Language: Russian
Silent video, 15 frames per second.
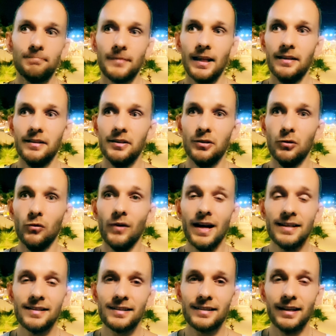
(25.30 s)
И у
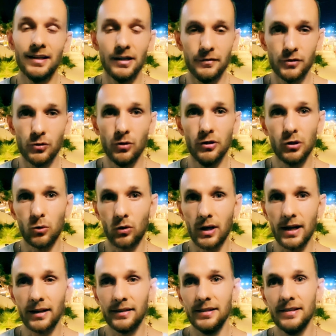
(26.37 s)
вас, скорее всего, на
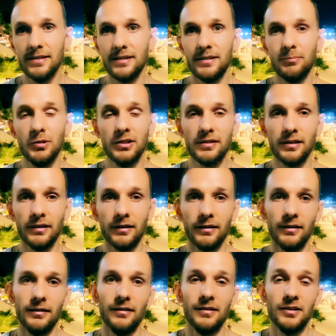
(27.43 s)
руках есть список
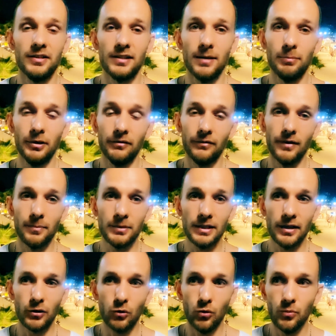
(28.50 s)
рецептов в
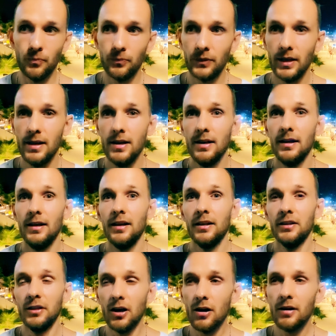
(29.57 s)
аптеку,
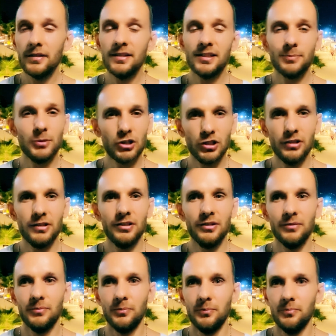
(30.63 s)
но не
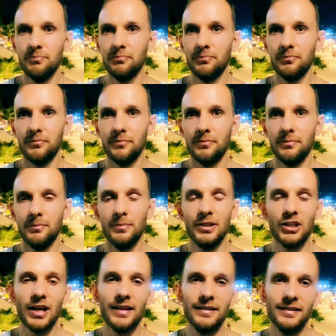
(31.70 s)
спешите
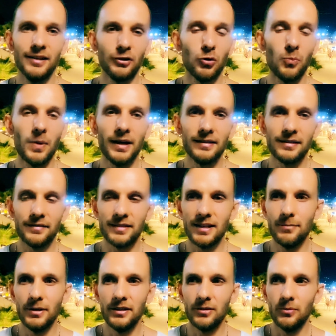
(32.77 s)
бежать закупаться
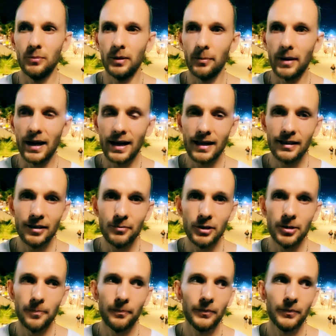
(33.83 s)
всеми этими препаратами.